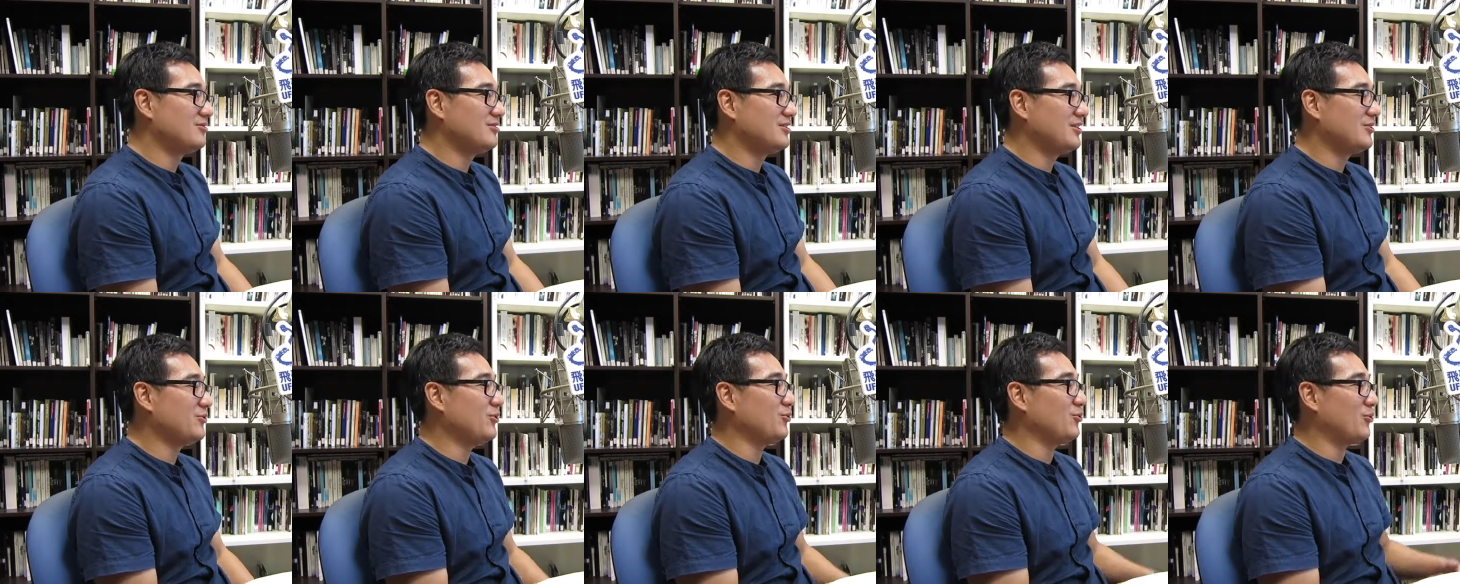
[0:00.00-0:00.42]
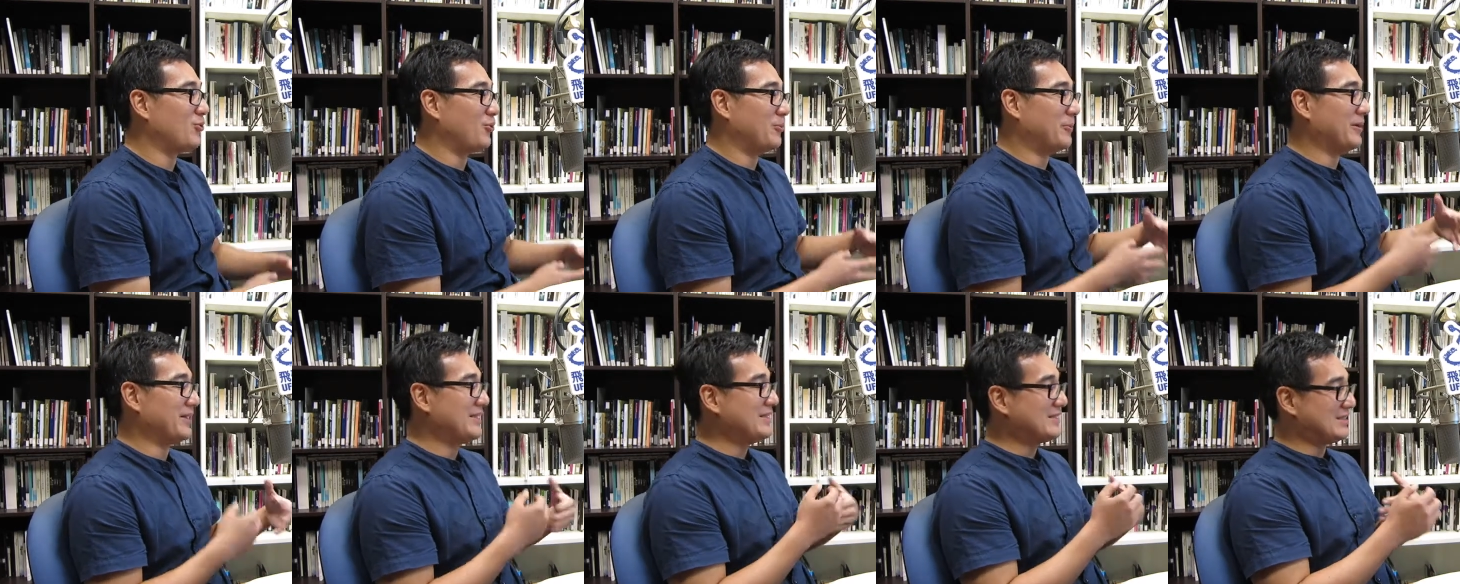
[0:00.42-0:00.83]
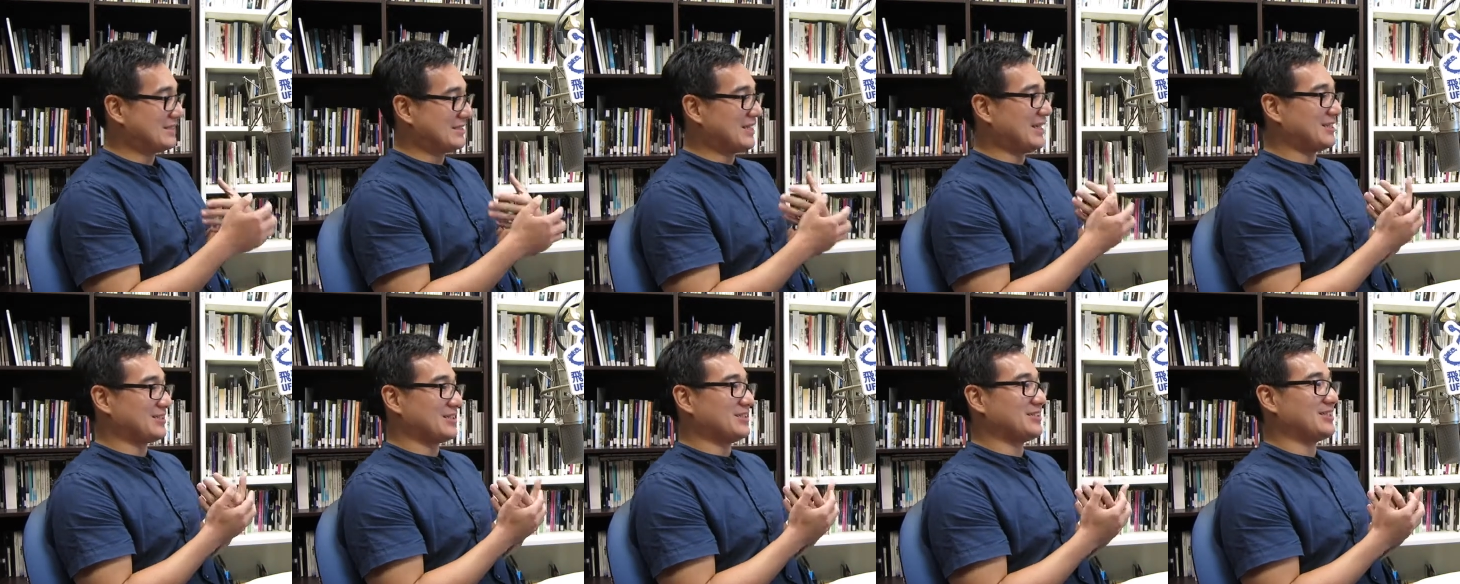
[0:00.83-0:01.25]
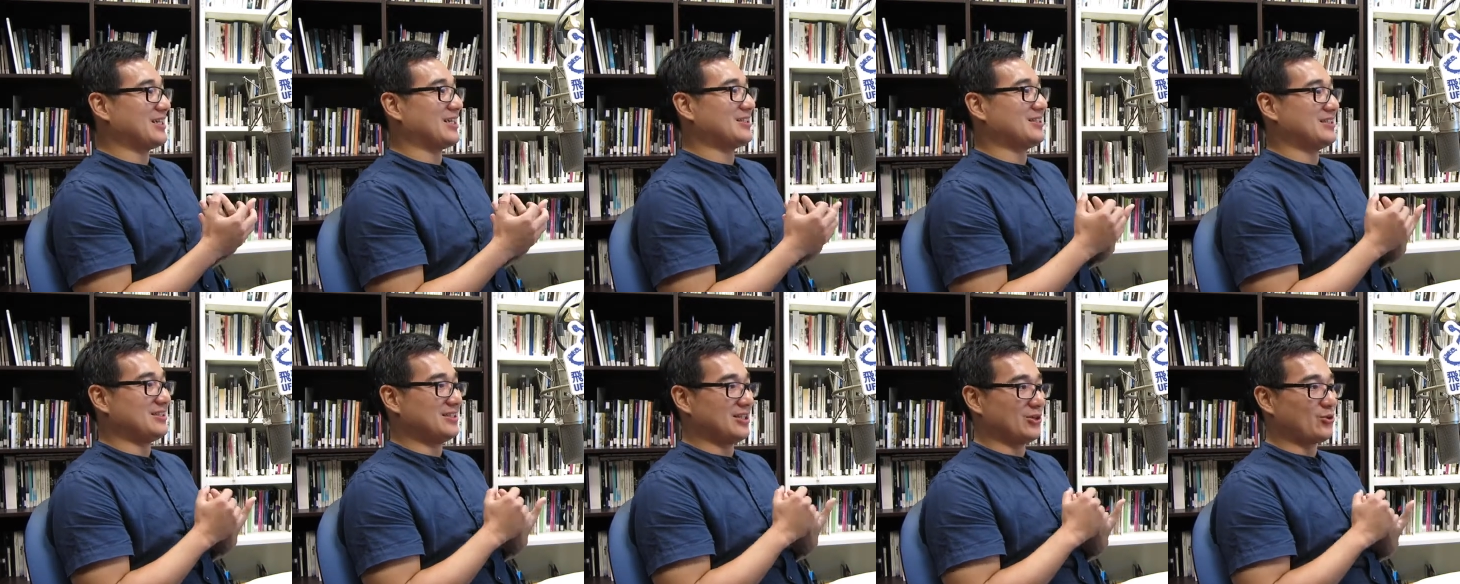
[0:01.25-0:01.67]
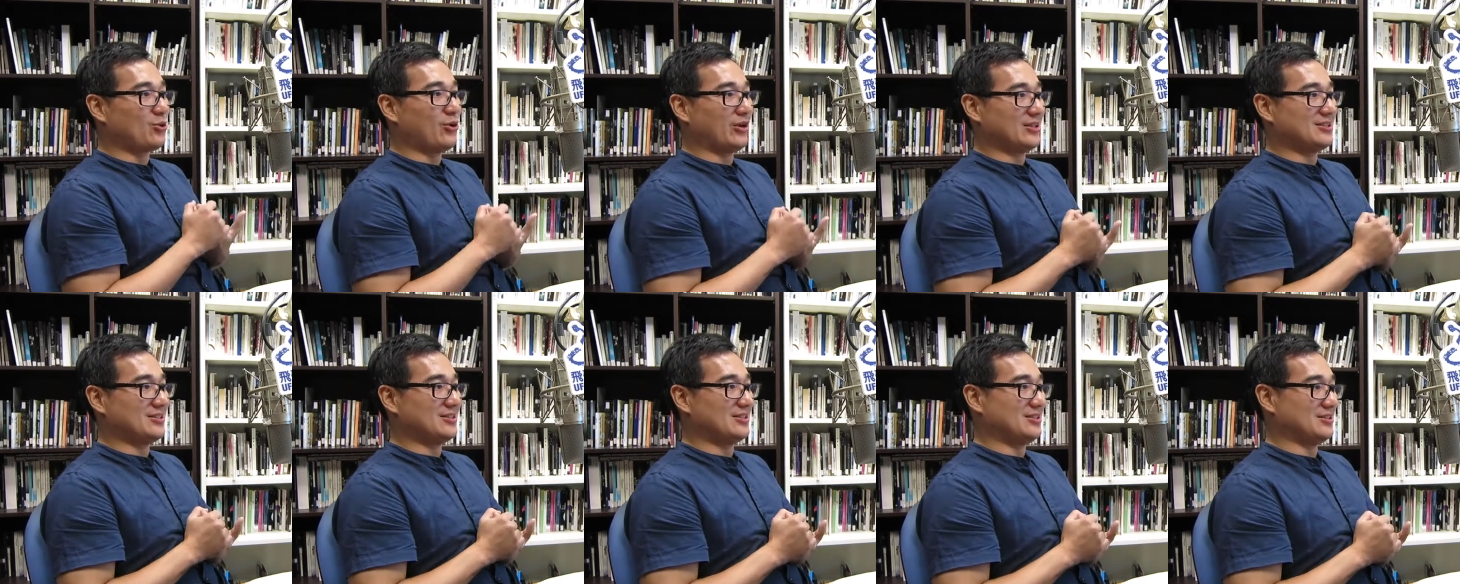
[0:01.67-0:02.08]
因为我们一直在增加新的
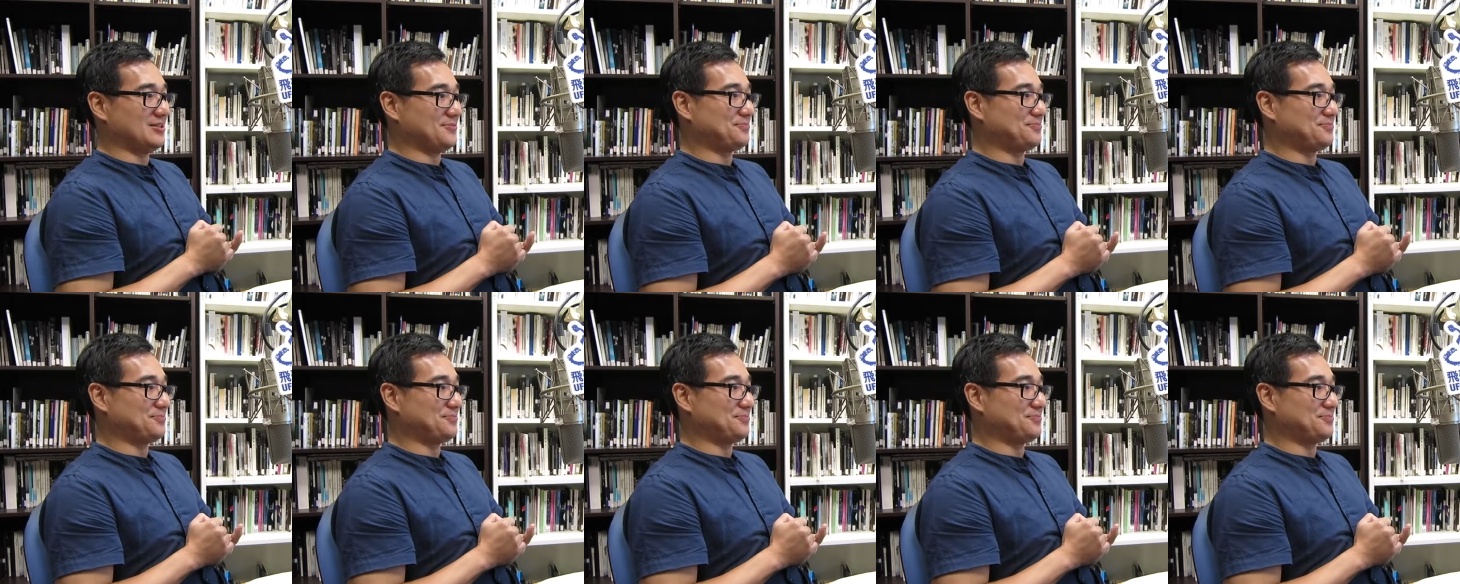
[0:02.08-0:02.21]
款式，